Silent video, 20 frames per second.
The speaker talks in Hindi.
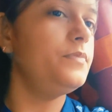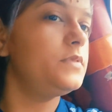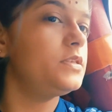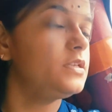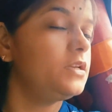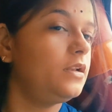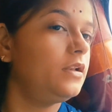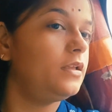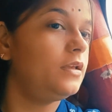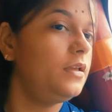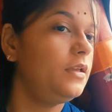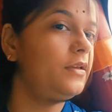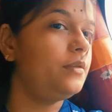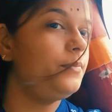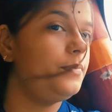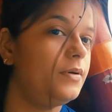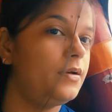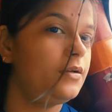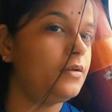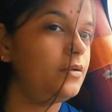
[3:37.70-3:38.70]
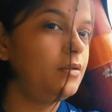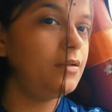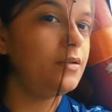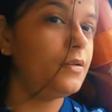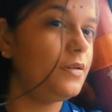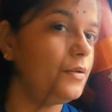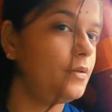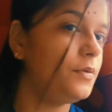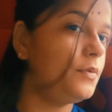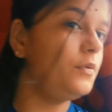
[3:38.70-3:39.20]
के बाद ना मैं लेती हूँ एक
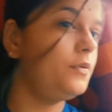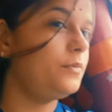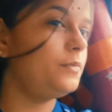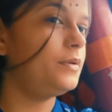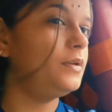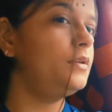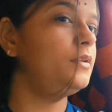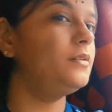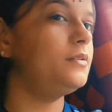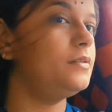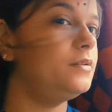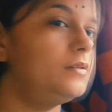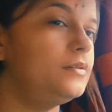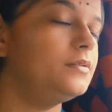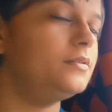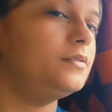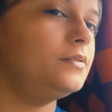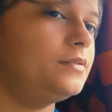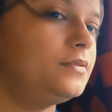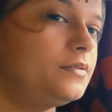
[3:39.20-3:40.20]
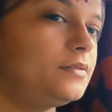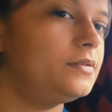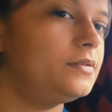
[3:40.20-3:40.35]
फ़ैट कटर ड्रिंक यानी कि मैं